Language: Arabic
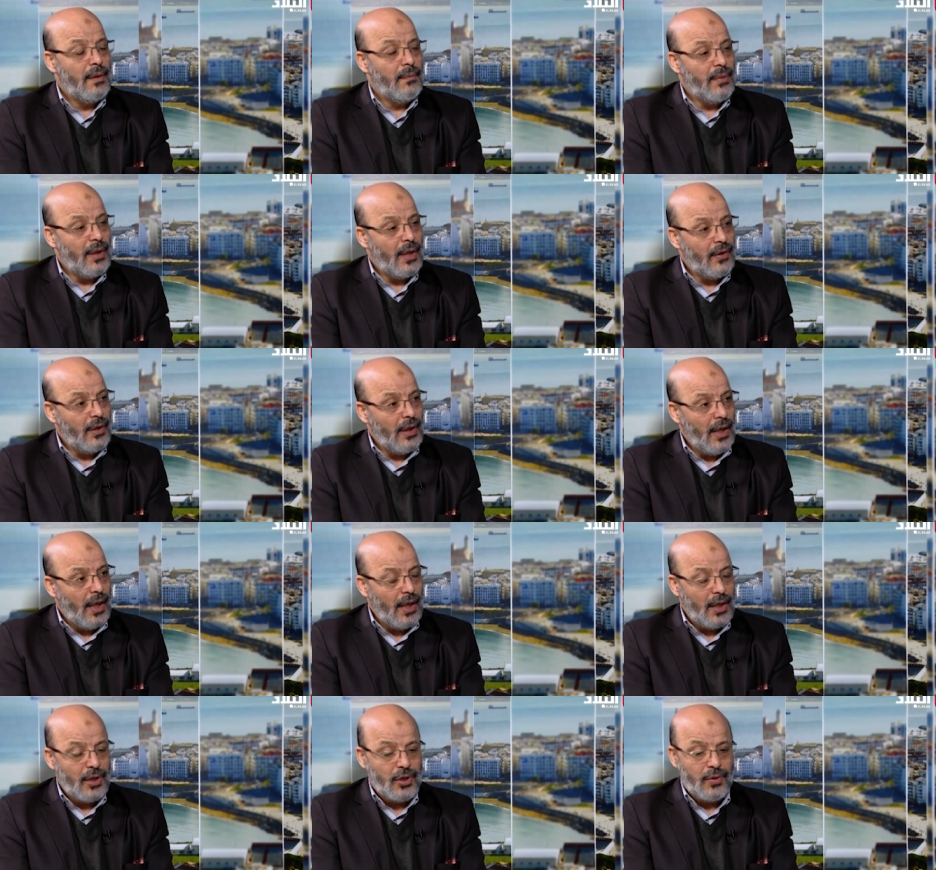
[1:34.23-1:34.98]
بهذا
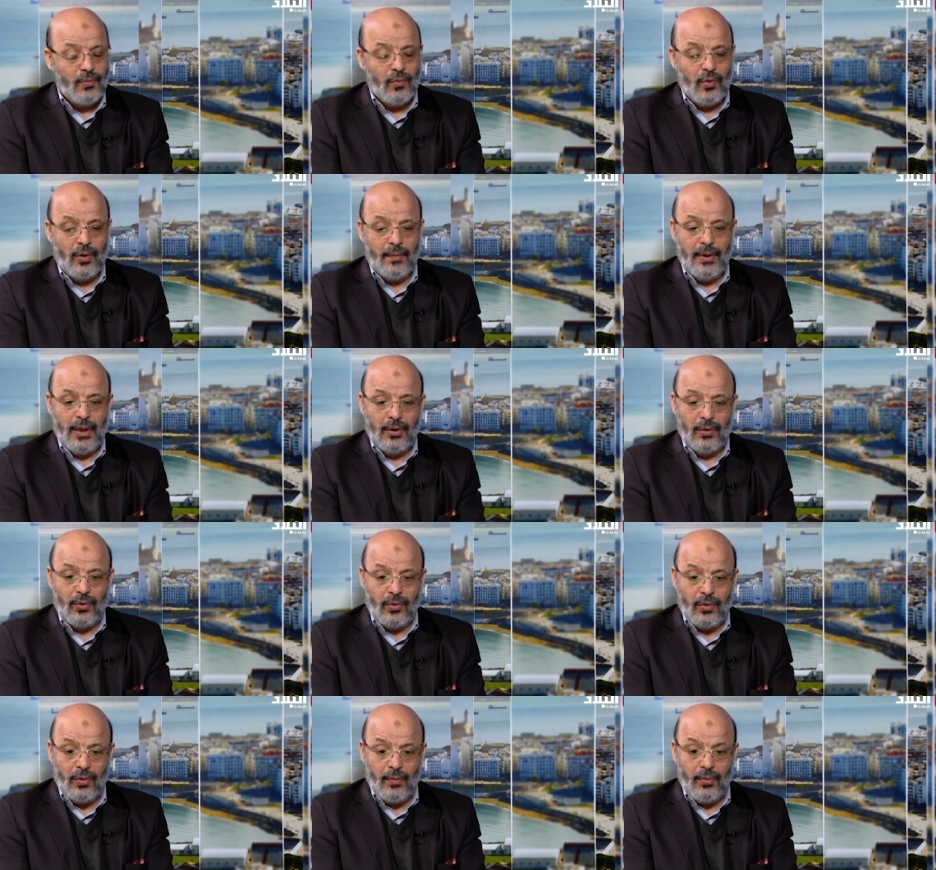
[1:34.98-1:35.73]
الحجم وبهذا
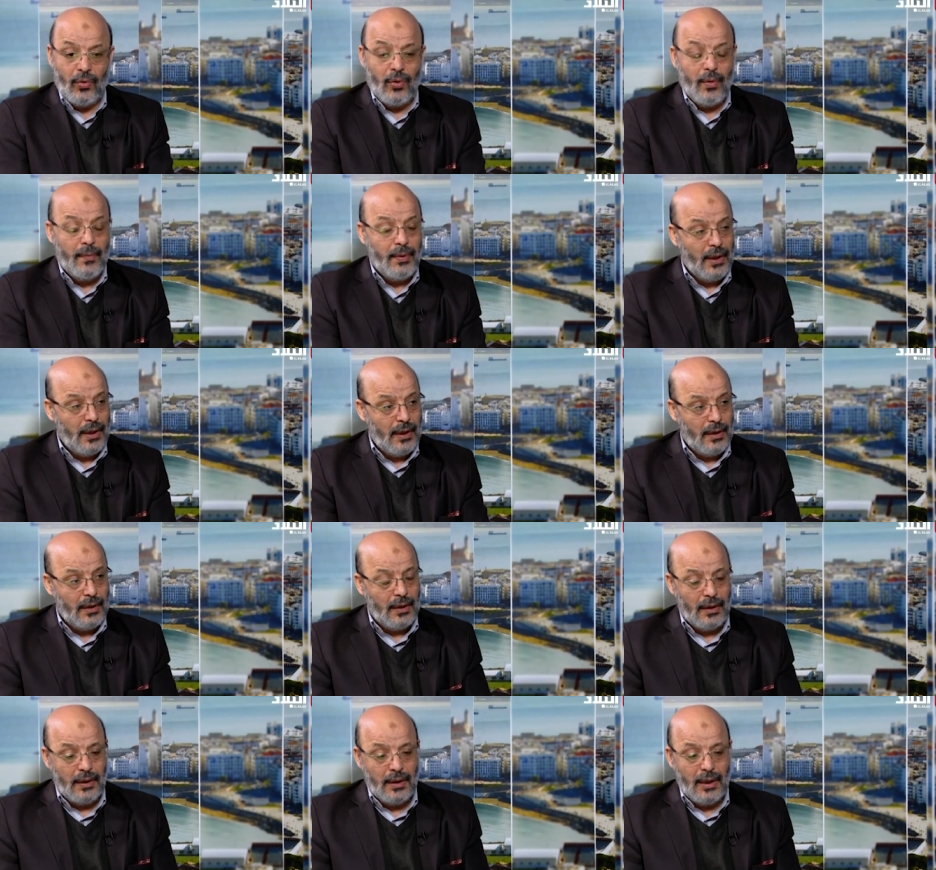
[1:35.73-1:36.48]
الكبر
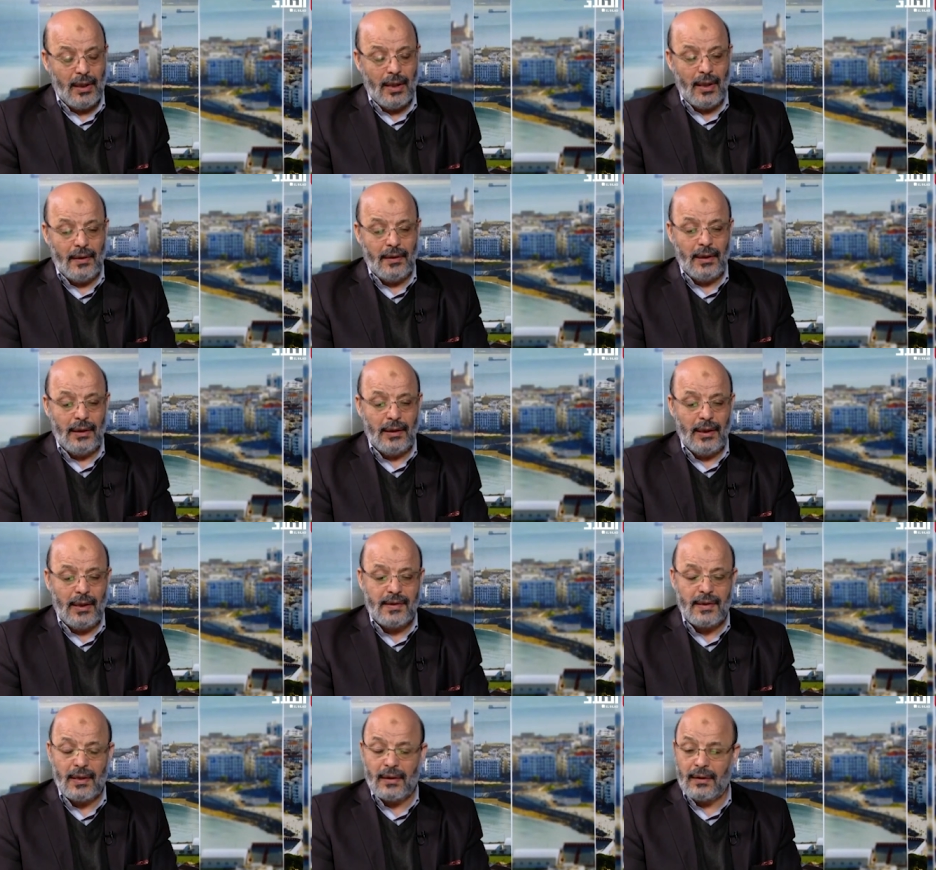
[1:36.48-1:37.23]
وبهذا هذه
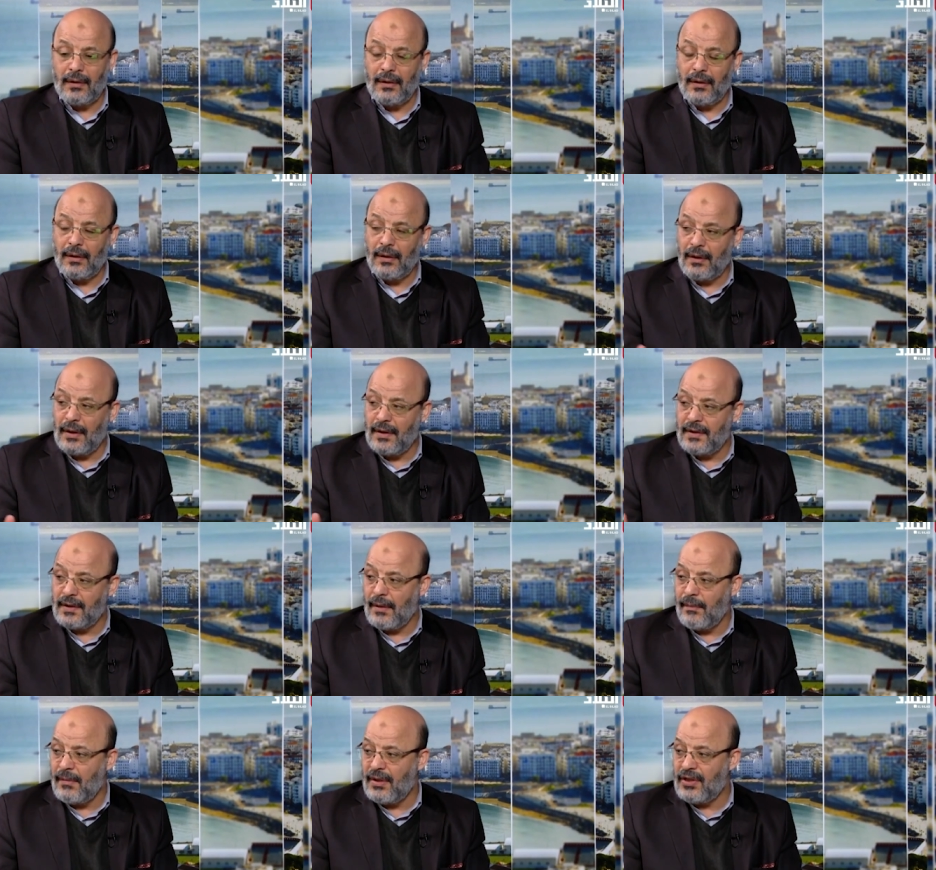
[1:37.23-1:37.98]
ليست
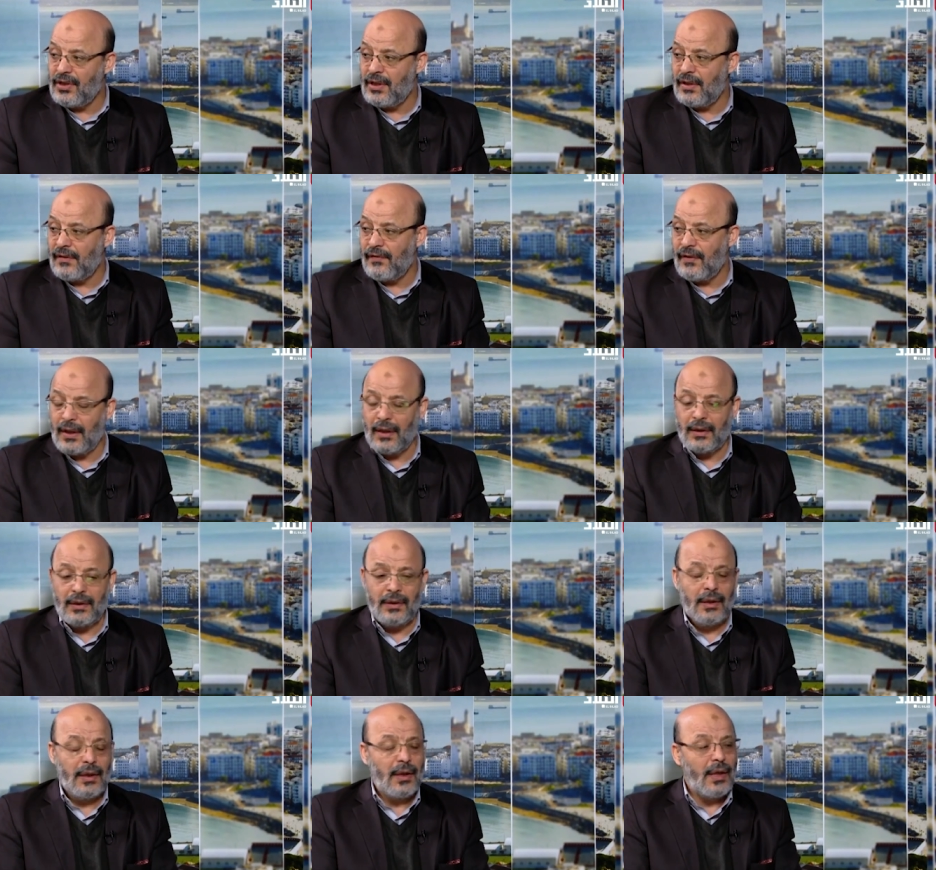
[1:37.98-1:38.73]
ليس مسجد
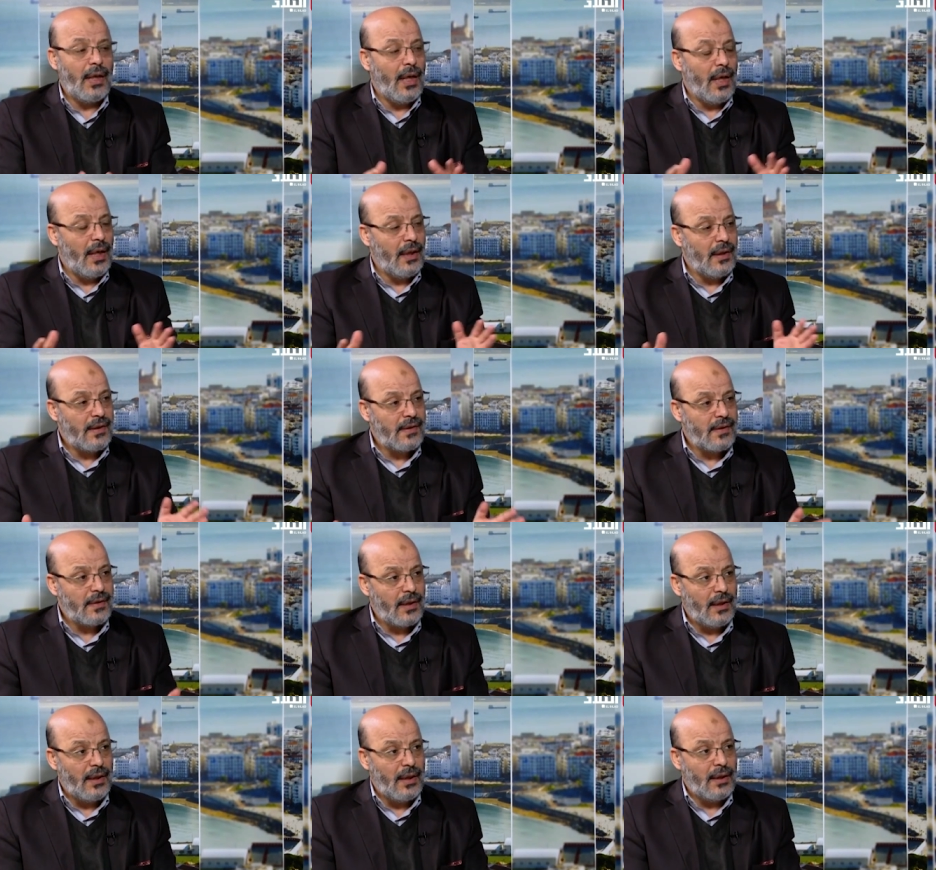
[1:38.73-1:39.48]
فقط لقاعة
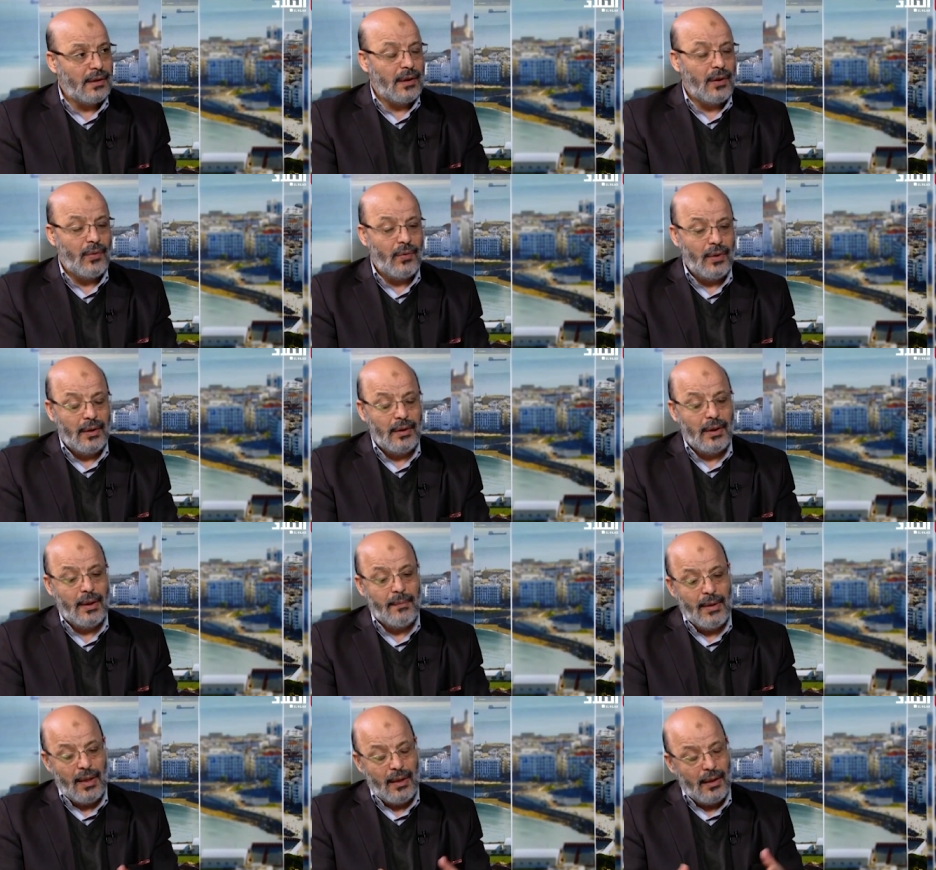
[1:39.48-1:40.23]
للصلاة أو
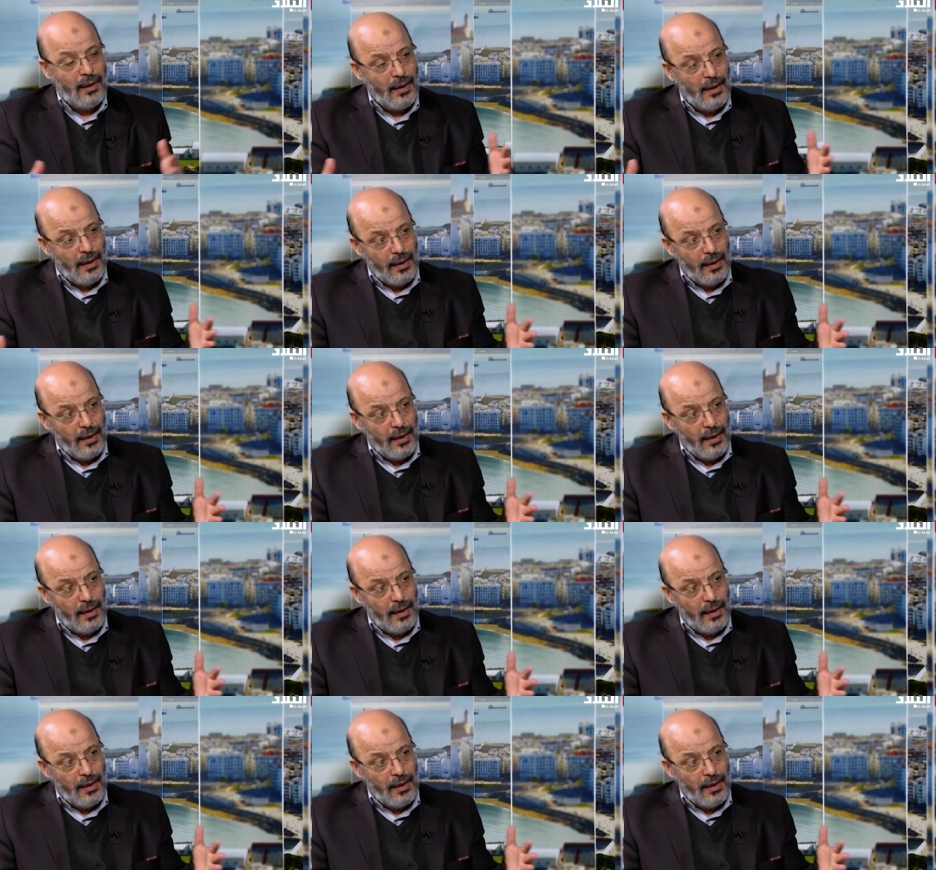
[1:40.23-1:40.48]
إنما نعم.